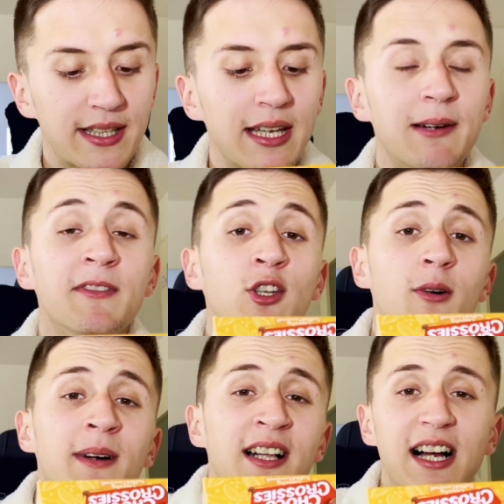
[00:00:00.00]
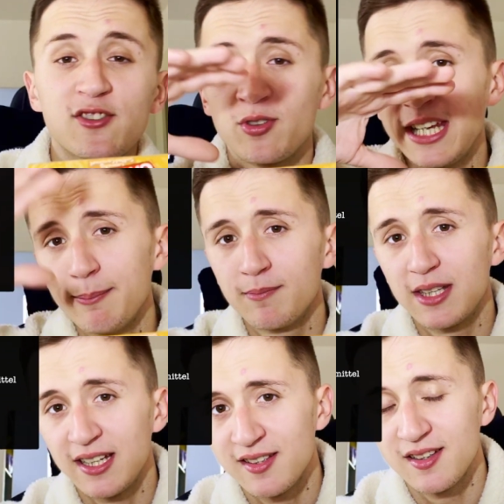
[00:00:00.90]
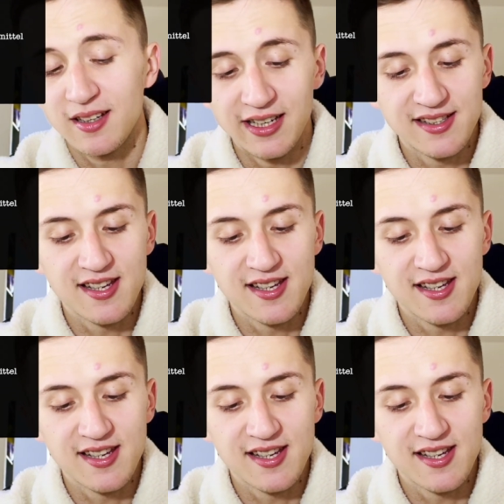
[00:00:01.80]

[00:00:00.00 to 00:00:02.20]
Dann haben wir nochmal, also neben den äh,